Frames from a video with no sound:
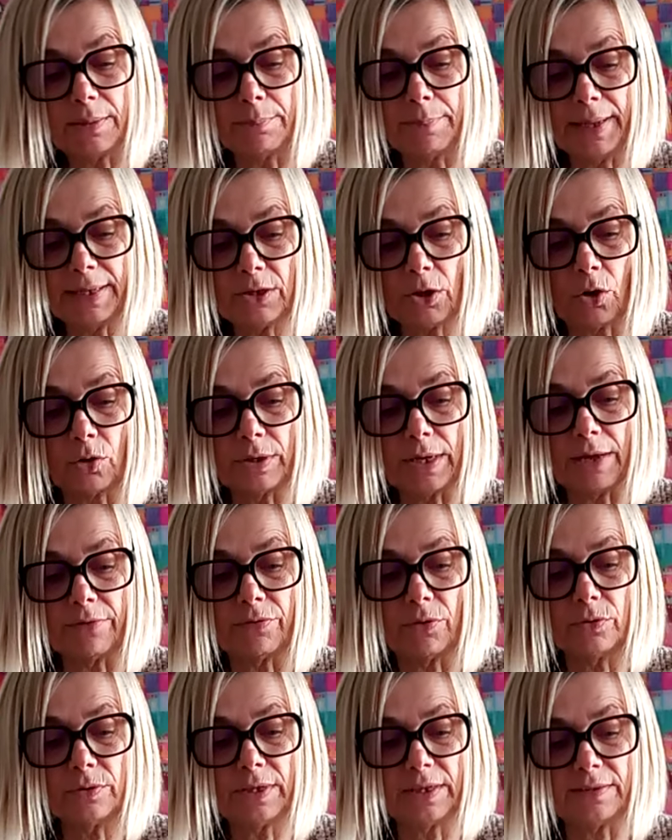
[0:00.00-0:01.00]
mettre en
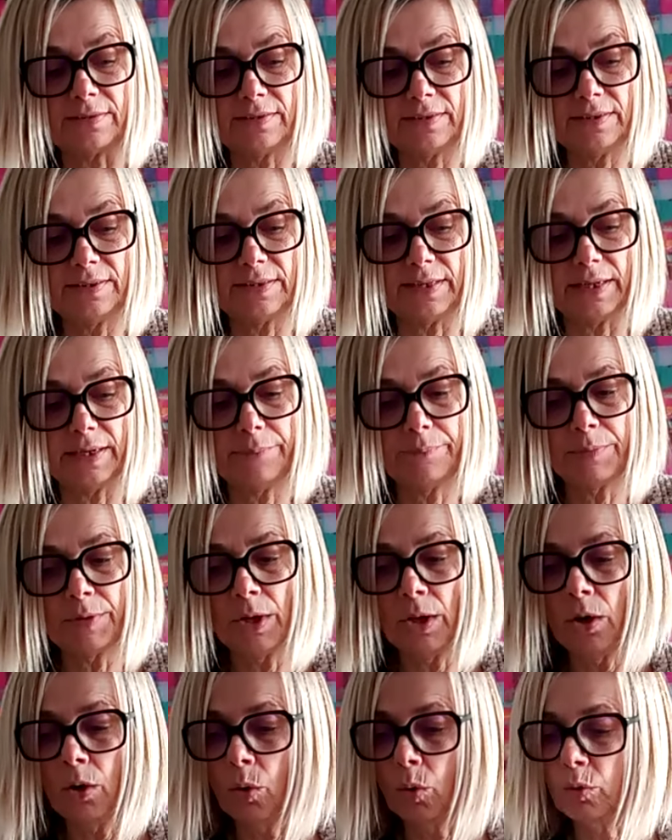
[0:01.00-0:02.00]
avant des idées,
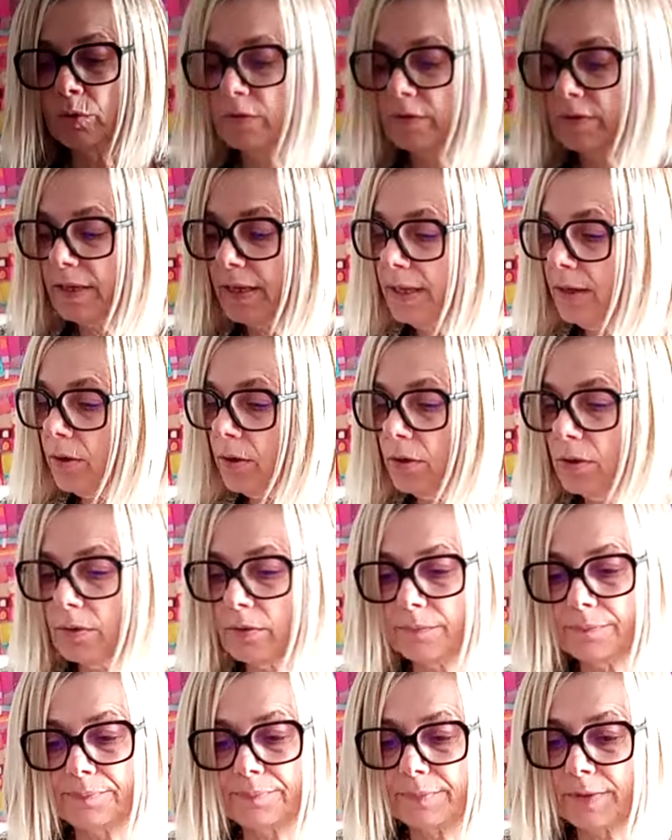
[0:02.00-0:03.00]
oser
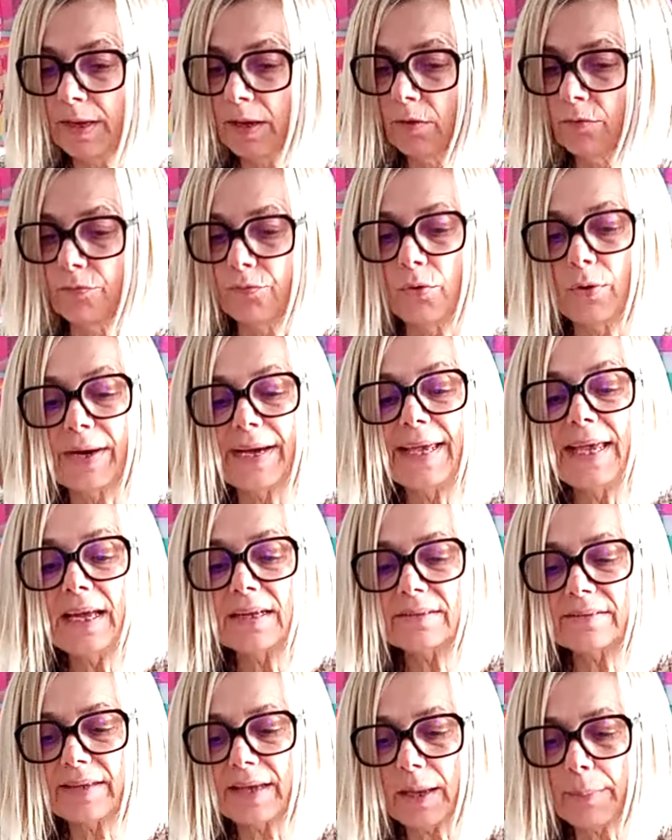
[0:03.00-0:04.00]
euh, vous
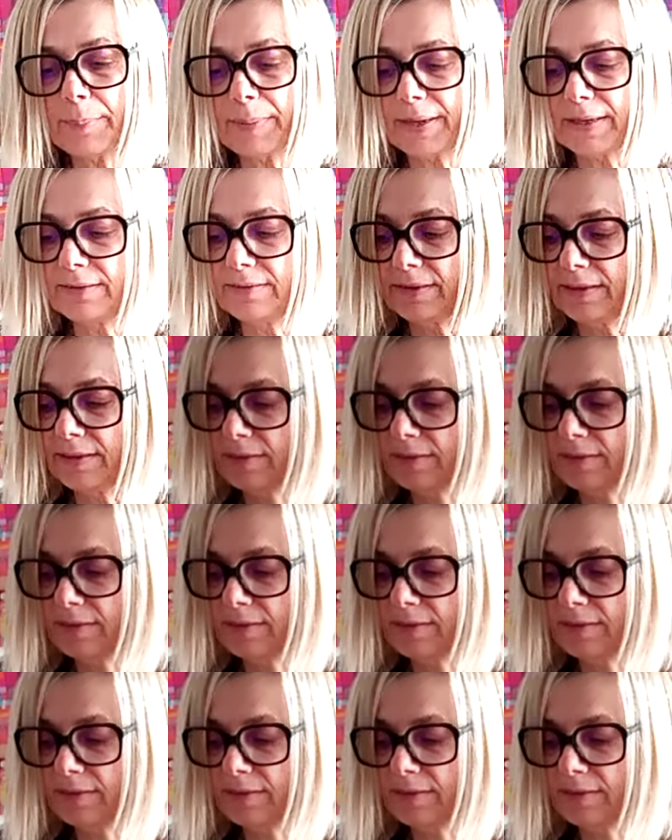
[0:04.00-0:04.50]
réinterpréter